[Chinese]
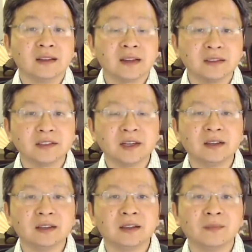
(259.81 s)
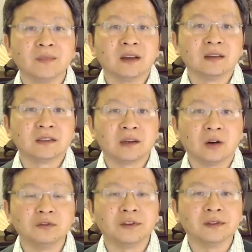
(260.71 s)
但是这里呢，
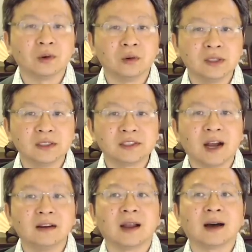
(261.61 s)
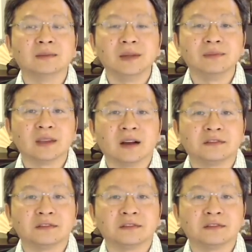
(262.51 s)
小粉红和战狼们啊，